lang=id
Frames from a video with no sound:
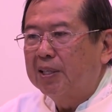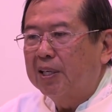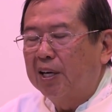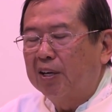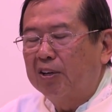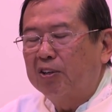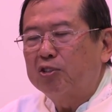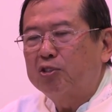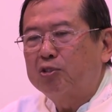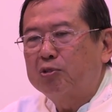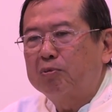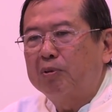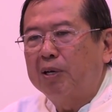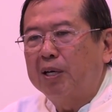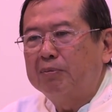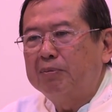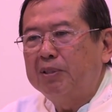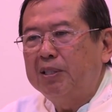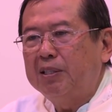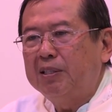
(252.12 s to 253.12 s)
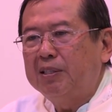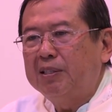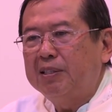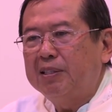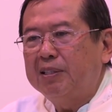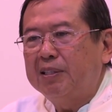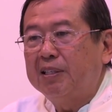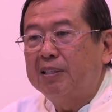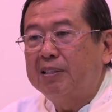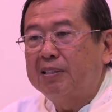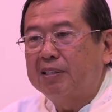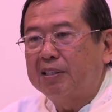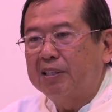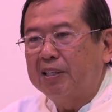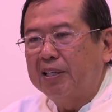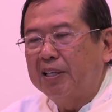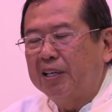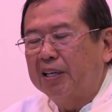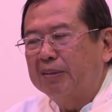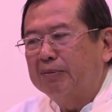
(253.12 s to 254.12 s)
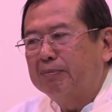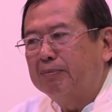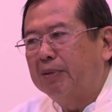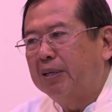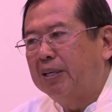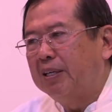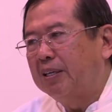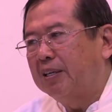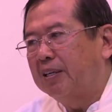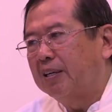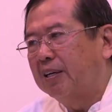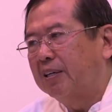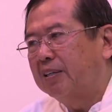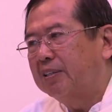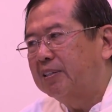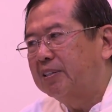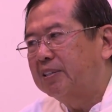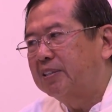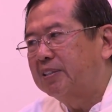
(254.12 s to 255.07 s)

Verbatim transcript: Kalau suami istri ya menikah